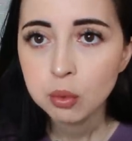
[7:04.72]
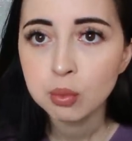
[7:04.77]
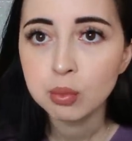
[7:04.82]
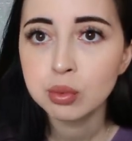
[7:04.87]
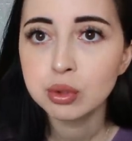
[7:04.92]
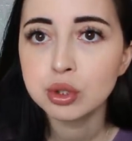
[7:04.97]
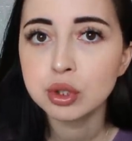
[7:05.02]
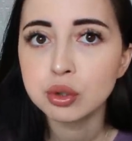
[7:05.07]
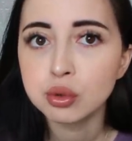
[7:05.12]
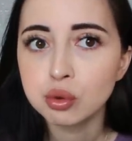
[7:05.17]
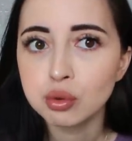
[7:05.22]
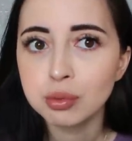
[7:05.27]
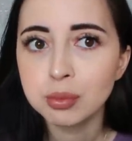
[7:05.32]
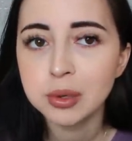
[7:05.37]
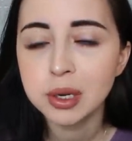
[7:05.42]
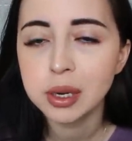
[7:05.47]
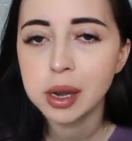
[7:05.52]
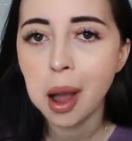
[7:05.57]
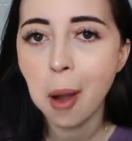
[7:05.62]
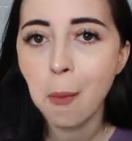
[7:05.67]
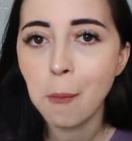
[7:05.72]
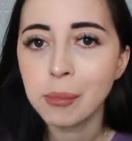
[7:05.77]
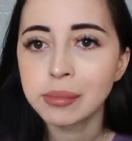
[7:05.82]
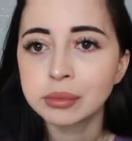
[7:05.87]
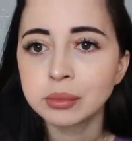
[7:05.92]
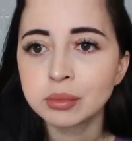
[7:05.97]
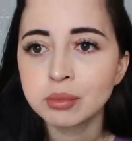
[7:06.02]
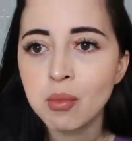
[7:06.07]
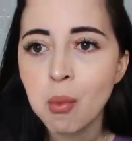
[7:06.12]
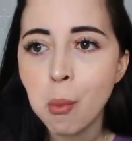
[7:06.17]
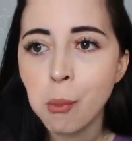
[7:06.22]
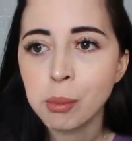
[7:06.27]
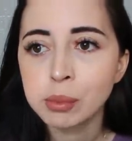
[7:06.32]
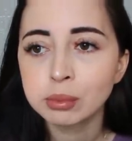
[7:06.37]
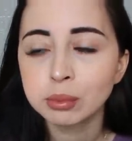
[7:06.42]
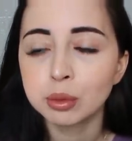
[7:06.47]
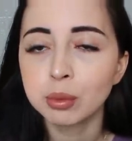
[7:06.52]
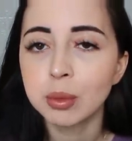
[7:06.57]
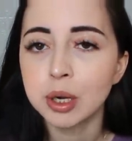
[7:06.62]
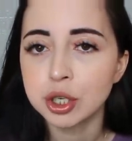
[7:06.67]
Будет рубрика
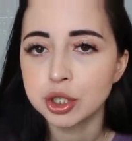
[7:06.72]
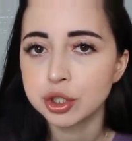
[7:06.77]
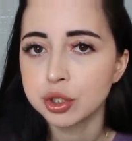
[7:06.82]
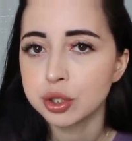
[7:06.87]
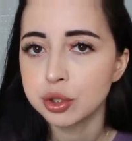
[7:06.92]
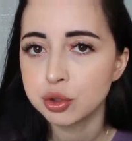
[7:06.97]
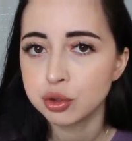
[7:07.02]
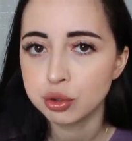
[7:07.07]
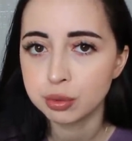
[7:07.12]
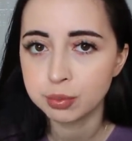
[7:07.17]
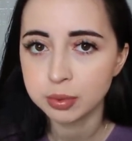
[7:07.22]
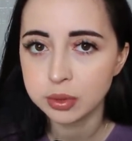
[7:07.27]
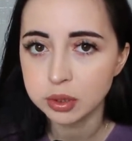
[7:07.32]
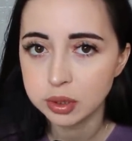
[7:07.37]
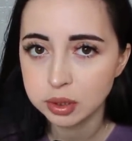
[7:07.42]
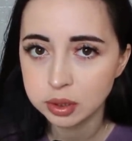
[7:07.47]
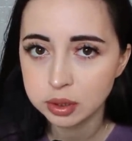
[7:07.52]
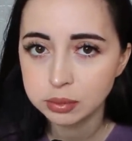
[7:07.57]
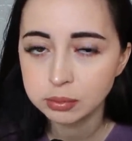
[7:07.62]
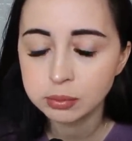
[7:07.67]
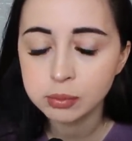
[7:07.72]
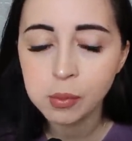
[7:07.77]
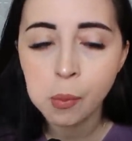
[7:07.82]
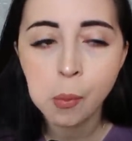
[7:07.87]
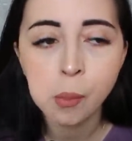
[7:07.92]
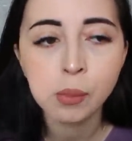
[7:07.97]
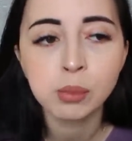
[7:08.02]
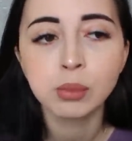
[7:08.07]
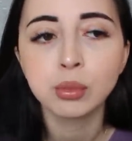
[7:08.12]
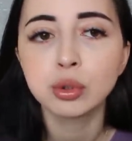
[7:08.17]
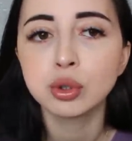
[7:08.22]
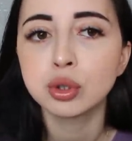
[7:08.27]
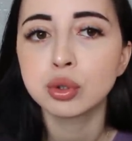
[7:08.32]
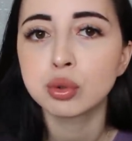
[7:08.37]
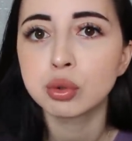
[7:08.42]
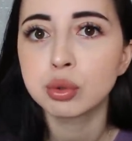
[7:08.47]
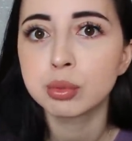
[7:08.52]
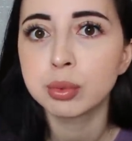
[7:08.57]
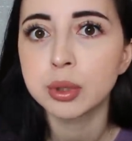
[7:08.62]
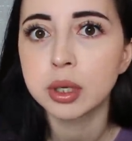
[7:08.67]
«Бумажные сюрпризы», будет
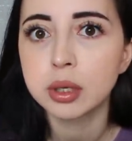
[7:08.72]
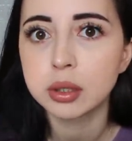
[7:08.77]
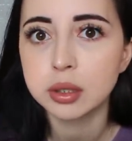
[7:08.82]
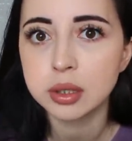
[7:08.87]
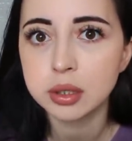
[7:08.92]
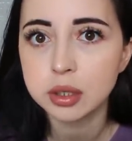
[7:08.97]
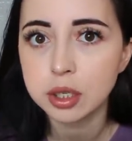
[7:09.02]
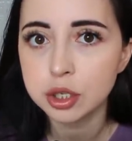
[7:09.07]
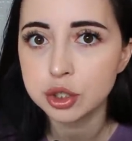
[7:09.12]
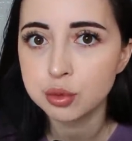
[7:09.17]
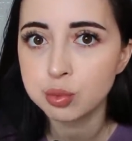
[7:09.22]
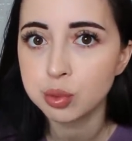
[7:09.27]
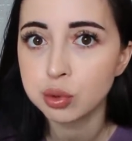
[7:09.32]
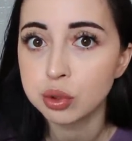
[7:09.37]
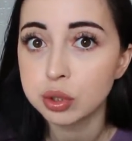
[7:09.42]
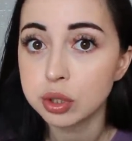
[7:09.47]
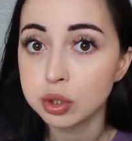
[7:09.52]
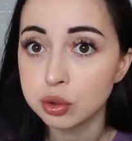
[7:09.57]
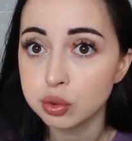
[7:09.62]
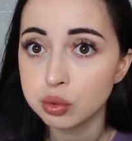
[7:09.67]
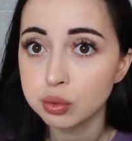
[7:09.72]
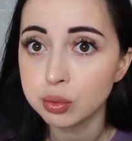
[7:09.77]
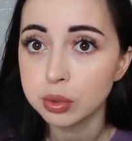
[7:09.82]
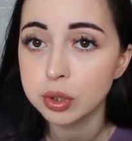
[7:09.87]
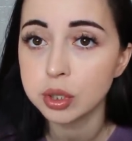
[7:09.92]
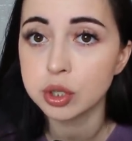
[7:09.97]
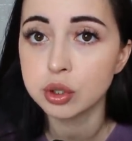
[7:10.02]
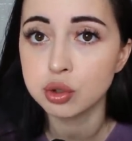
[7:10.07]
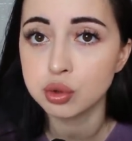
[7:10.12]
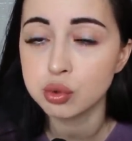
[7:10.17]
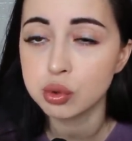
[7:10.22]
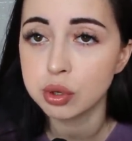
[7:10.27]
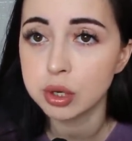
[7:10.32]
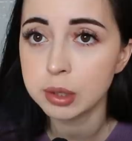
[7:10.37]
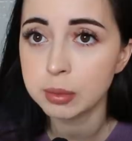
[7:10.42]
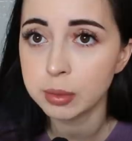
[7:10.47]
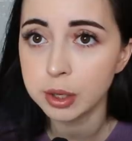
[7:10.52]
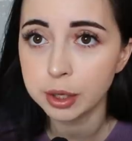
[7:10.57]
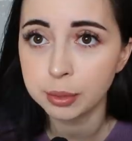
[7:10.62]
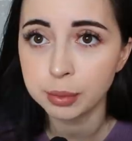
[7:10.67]
рубрика «Скетчбук. Рисунки. Истории
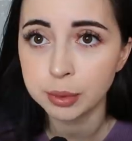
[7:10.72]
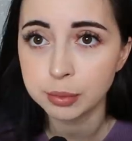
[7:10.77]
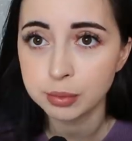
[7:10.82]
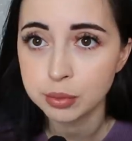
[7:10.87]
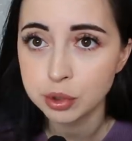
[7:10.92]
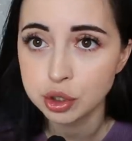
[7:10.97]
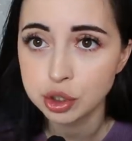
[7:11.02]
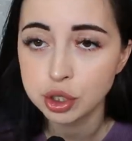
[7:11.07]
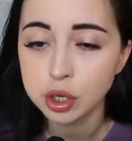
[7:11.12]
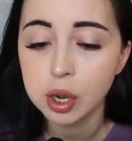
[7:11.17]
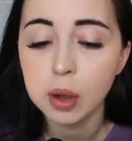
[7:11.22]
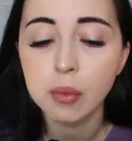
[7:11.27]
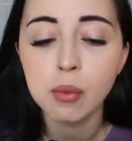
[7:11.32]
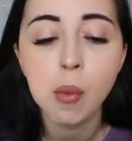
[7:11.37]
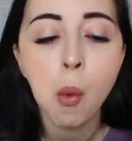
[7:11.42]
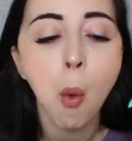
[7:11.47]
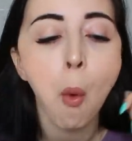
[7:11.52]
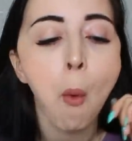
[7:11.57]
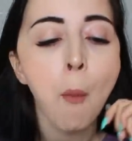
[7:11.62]
моих подписчиков»,